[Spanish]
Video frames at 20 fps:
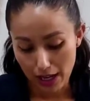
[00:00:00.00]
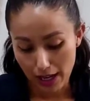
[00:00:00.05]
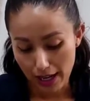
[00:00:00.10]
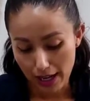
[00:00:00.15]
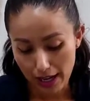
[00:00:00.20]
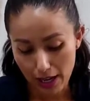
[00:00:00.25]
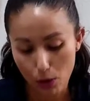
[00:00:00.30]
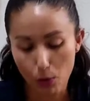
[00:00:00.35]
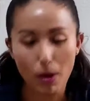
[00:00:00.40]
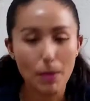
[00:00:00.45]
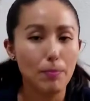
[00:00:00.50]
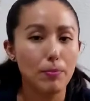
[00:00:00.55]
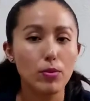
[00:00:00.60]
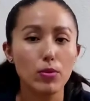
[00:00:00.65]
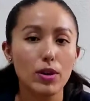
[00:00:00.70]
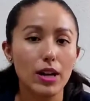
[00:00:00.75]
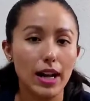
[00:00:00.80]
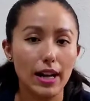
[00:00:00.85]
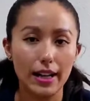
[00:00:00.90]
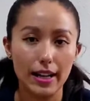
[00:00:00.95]
el agua
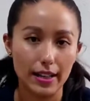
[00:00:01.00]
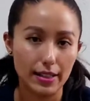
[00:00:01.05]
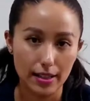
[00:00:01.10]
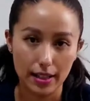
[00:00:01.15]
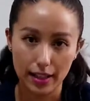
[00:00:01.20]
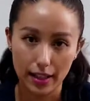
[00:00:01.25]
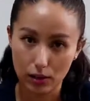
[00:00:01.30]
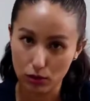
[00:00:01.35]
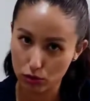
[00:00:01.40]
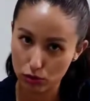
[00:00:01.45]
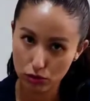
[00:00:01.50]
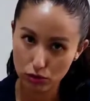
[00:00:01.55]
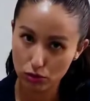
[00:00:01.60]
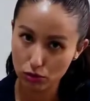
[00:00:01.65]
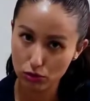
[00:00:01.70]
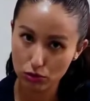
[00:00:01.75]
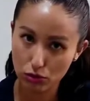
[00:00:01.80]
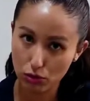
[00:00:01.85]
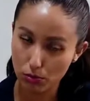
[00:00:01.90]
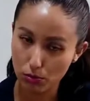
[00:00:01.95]
pura, que es la que
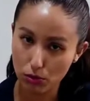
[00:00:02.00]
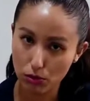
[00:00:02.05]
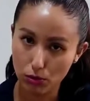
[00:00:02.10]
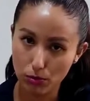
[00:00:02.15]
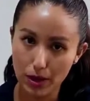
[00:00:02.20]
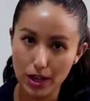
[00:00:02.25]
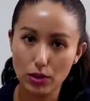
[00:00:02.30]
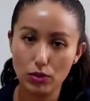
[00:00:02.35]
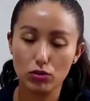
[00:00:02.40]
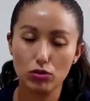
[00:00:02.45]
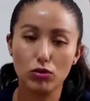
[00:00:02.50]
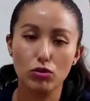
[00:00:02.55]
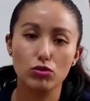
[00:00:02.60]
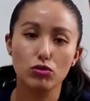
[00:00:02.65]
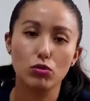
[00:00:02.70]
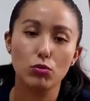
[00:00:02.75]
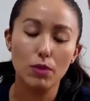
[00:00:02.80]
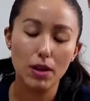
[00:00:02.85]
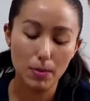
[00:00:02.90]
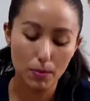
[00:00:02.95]
nosotros como humanos
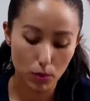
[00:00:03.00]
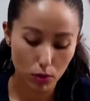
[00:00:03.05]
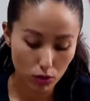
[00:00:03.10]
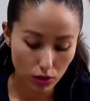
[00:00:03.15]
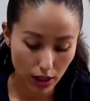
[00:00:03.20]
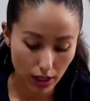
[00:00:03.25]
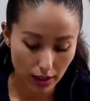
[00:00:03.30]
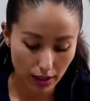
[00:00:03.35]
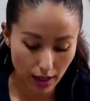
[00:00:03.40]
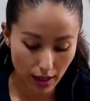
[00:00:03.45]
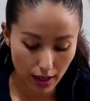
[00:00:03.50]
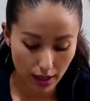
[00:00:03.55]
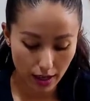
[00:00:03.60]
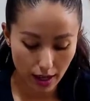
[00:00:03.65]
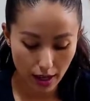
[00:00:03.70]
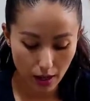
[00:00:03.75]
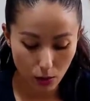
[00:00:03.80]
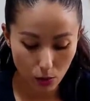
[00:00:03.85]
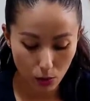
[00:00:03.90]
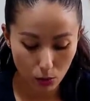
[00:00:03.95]
consumimos, que
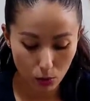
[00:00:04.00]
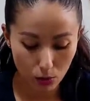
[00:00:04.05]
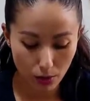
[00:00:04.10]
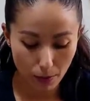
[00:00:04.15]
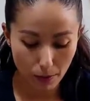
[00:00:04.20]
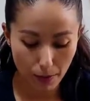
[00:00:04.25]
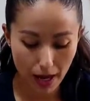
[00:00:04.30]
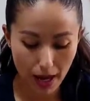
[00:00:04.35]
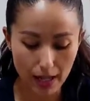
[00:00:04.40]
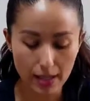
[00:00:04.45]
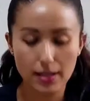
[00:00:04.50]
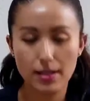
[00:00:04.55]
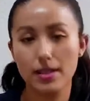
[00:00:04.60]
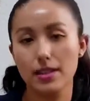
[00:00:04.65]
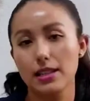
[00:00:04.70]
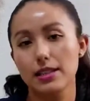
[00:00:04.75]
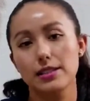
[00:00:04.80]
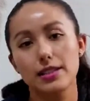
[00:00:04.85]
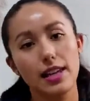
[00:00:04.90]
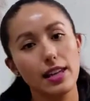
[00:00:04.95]
tiene un
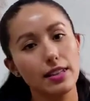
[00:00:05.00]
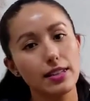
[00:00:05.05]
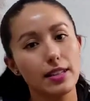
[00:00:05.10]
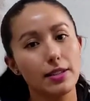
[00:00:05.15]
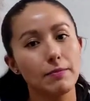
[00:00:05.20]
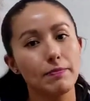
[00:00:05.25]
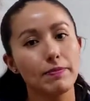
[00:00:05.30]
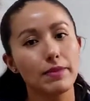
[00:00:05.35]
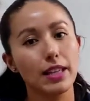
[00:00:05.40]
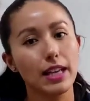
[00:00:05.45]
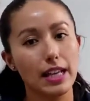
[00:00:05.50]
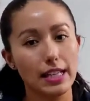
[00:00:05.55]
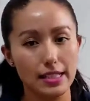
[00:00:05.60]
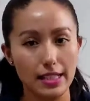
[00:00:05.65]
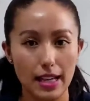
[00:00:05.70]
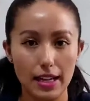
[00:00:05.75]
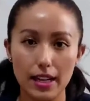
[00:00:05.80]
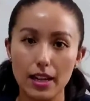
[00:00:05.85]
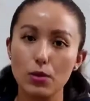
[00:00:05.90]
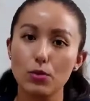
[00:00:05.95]
pH de 7, que
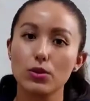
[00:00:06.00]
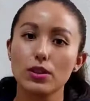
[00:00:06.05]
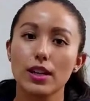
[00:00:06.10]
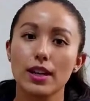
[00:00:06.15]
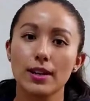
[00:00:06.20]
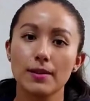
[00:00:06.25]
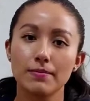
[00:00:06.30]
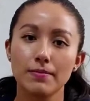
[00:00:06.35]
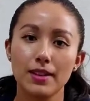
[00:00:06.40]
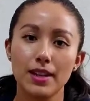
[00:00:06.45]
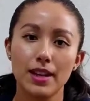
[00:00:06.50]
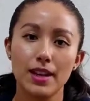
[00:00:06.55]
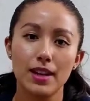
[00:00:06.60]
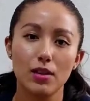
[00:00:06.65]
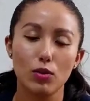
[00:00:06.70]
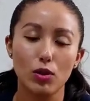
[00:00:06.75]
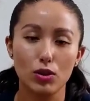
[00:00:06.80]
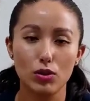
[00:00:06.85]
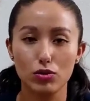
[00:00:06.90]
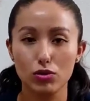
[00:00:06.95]
es la neutra.
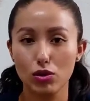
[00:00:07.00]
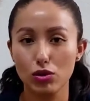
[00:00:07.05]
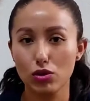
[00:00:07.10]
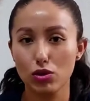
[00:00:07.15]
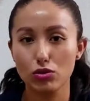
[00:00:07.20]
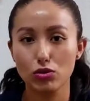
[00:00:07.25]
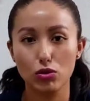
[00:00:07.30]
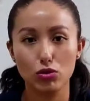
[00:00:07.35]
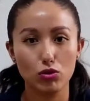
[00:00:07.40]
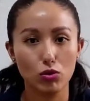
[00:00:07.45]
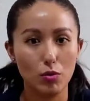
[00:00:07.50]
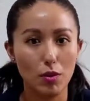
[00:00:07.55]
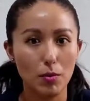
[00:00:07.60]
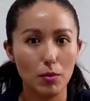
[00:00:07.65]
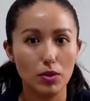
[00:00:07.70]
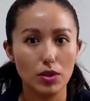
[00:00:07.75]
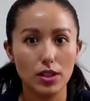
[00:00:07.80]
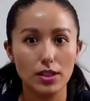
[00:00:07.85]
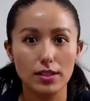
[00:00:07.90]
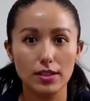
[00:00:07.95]
Cuando nosotros
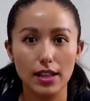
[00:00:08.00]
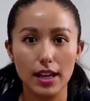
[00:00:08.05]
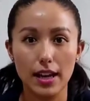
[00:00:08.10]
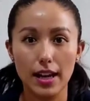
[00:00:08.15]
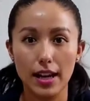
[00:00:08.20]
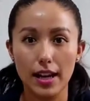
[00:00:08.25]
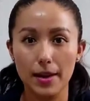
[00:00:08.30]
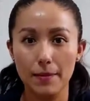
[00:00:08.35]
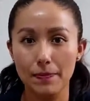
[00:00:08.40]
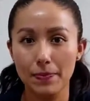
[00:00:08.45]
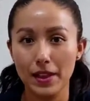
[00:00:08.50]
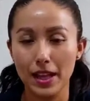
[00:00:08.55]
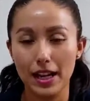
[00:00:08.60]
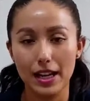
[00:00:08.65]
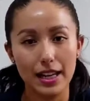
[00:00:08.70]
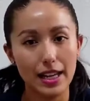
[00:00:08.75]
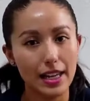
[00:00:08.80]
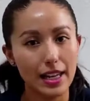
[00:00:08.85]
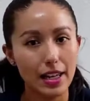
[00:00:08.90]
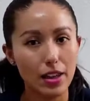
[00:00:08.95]
consumimos este
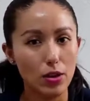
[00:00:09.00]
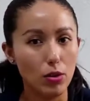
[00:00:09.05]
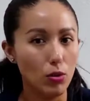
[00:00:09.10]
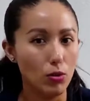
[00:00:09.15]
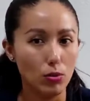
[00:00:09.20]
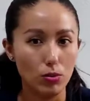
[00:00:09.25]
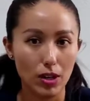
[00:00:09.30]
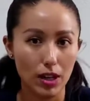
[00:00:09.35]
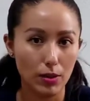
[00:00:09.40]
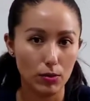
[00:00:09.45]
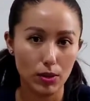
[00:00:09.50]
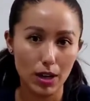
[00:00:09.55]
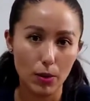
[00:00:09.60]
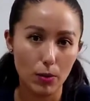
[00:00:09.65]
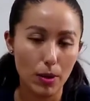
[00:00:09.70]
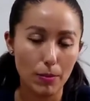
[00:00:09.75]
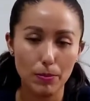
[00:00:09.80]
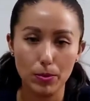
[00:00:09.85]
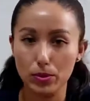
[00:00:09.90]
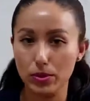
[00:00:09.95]
líquido, un,
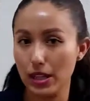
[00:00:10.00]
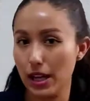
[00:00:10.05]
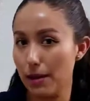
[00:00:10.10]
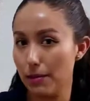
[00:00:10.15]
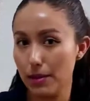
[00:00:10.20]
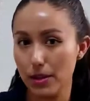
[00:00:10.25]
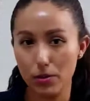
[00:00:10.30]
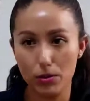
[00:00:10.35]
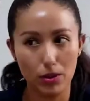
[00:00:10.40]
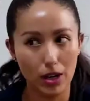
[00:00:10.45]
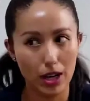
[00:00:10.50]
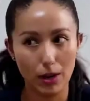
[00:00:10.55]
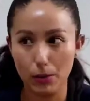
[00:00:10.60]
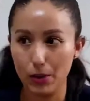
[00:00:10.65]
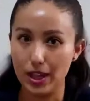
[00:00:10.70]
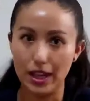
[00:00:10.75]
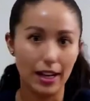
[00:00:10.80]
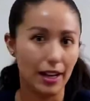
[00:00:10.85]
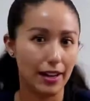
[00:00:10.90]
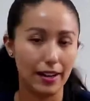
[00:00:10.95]
agua potable o un
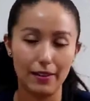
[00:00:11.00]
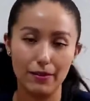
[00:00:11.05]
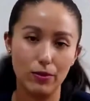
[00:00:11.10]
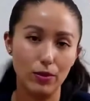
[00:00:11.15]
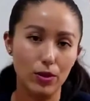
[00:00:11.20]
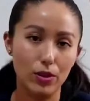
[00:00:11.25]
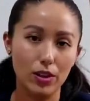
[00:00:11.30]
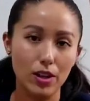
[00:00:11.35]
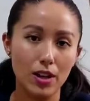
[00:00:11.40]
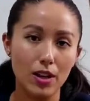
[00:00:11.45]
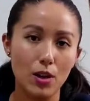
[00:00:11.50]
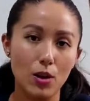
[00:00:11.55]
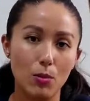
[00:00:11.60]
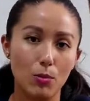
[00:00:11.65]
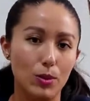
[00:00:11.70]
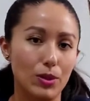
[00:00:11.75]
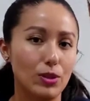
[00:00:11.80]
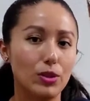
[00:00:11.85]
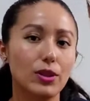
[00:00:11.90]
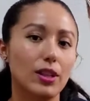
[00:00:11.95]
agua de garrafón,
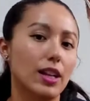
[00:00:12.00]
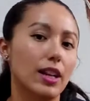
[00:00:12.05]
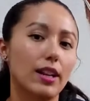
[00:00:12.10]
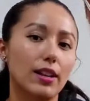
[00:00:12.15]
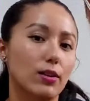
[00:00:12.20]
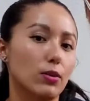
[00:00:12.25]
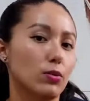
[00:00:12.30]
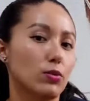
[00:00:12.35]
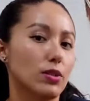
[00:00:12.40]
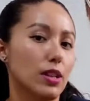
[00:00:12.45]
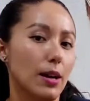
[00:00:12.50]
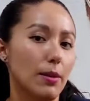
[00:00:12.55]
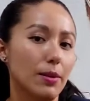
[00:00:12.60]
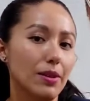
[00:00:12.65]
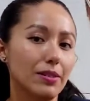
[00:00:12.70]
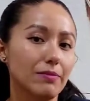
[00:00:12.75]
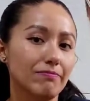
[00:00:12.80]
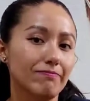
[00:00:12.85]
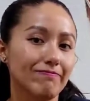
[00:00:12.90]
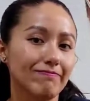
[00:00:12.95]
pues no tiene ningún
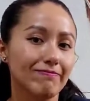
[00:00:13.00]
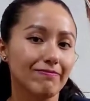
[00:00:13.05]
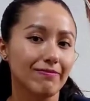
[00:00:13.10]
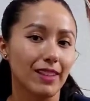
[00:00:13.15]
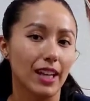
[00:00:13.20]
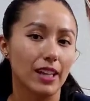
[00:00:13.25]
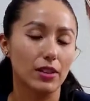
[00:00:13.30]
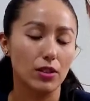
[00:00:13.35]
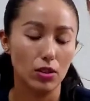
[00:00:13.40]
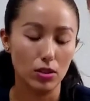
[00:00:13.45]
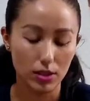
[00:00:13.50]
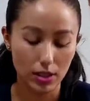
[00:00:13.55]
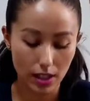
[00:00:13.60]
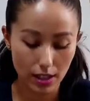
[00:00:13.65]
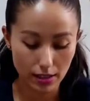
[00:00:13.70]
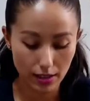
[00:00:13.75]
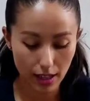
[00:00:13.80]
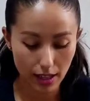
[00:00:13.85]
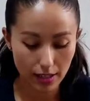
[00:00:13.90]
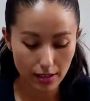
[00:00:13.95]
sabor.
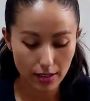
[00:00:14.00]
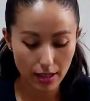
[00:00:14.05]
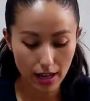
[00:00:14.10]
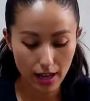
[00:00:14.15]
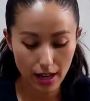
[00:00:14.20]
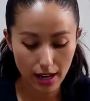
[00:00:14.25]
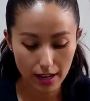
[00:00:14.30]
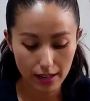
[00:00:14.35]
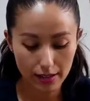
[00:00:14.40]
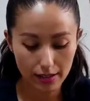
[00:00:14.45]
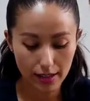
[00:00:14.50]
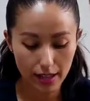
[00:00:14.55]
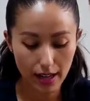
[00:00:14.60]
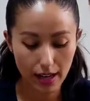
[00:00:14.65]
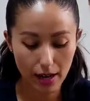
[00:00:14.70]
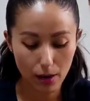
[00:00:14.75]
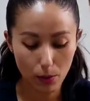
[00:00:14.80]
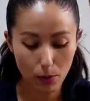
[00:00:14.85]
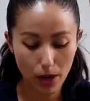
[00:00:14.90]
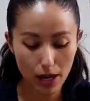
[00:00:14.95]
Entonces, esa,
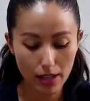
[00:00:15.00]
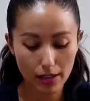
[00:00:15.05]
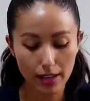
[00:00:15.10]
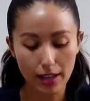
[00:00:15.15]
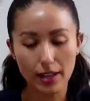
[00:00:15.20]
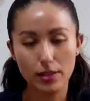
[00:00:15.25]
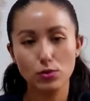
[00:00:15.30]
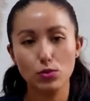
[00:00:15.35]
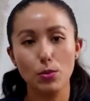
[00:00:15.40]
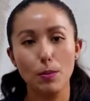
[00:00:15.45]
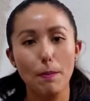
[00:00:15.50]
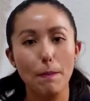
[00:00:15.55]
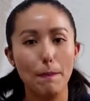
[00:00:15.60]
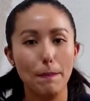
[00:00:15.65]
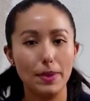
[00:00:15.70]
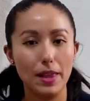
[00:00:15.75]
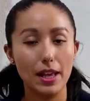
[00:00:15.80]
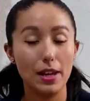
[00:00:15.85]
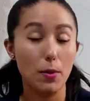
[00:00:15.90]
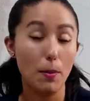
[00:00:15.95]
esa agua es
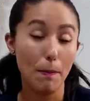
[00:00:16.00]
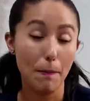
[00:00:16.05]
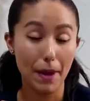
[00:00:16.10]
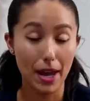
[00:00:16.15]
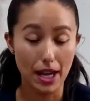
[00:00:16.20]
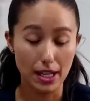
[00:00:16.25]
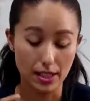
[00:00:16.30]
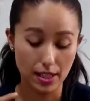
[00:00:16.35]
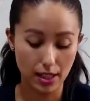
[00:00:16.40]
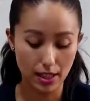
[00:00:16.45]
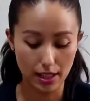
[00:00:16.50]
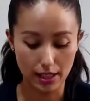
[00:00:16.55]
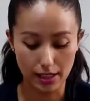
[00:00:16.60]
un, tiene un pH